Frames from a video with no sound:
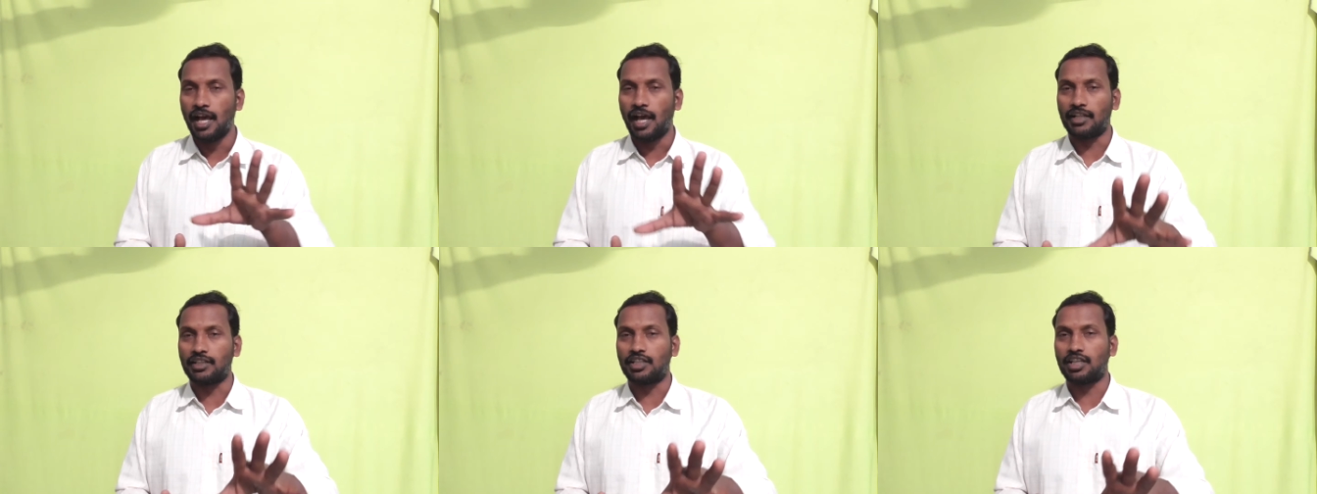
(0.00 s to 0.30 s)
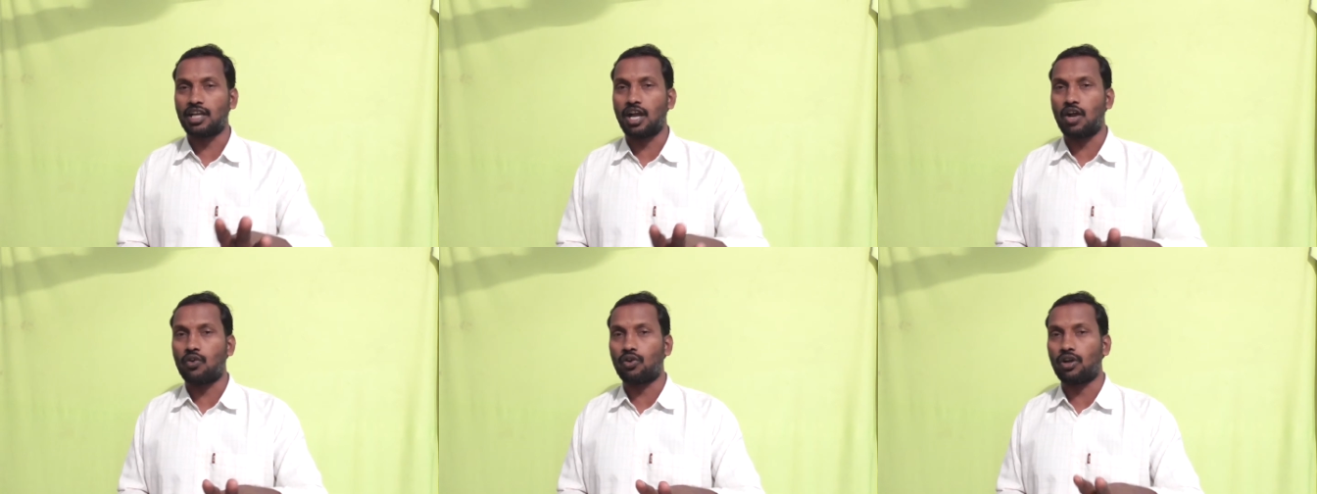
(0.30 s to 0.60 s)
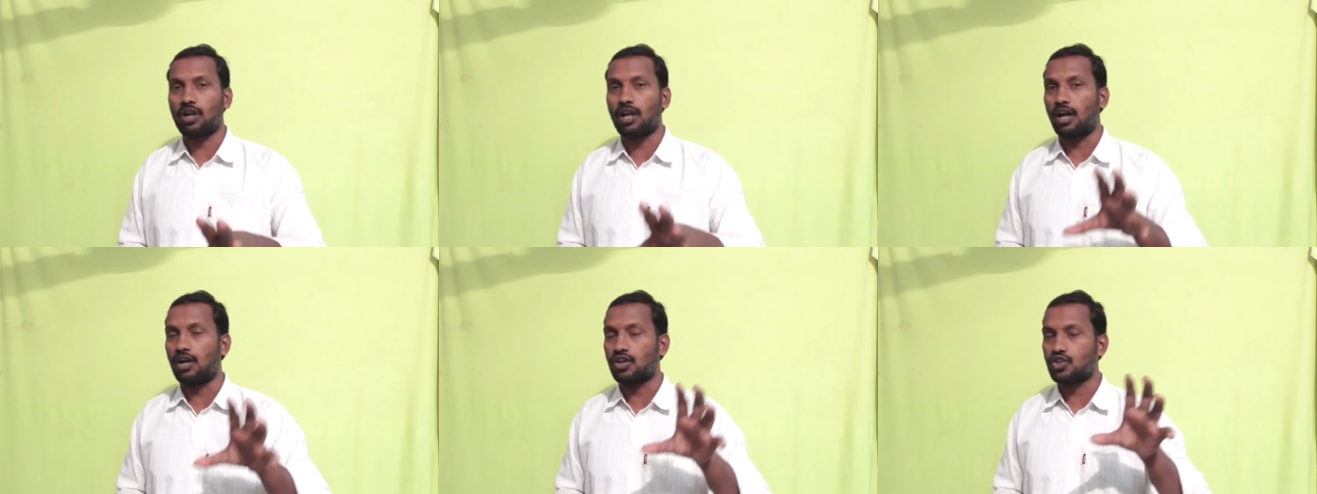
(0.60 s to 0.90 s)

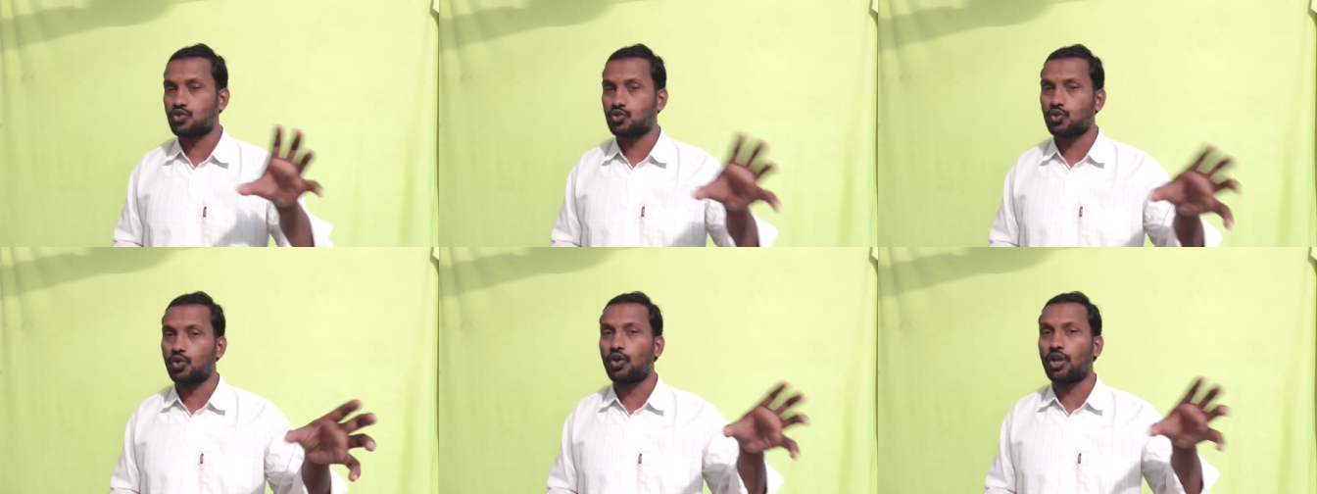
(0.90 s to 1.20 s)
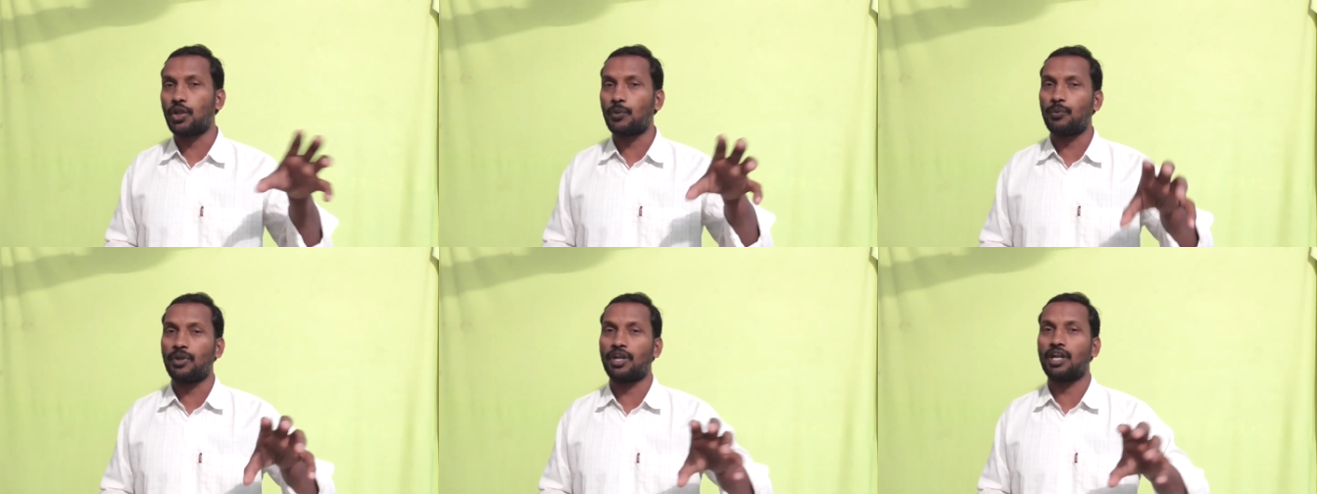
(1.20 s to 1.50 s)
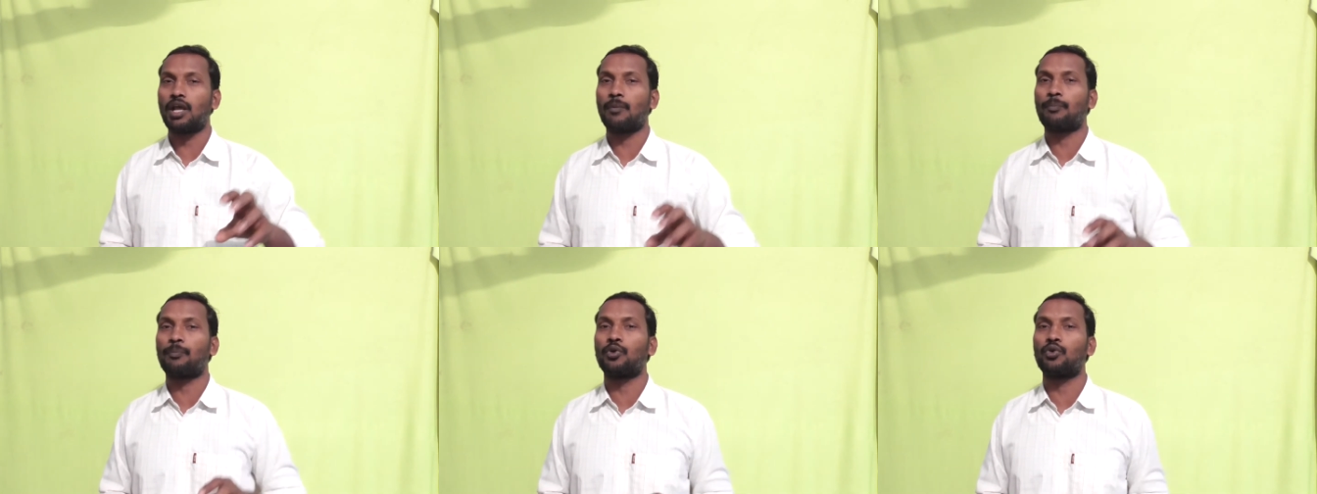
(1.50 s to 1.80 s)
అంతేకాకుండా స్టోరీ
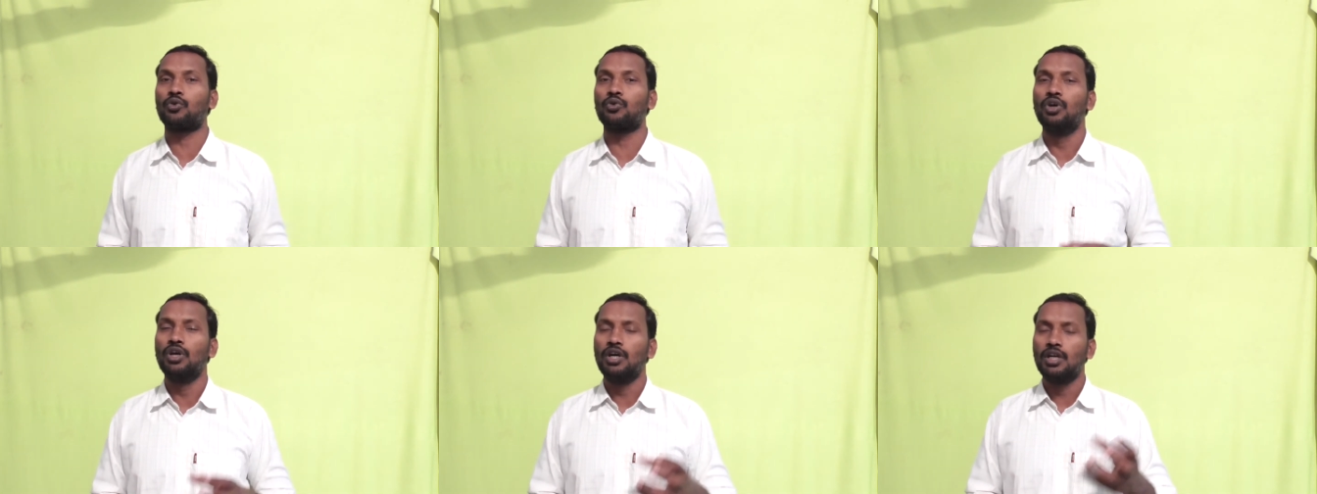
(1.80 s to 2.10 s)
విన్నప్పుడు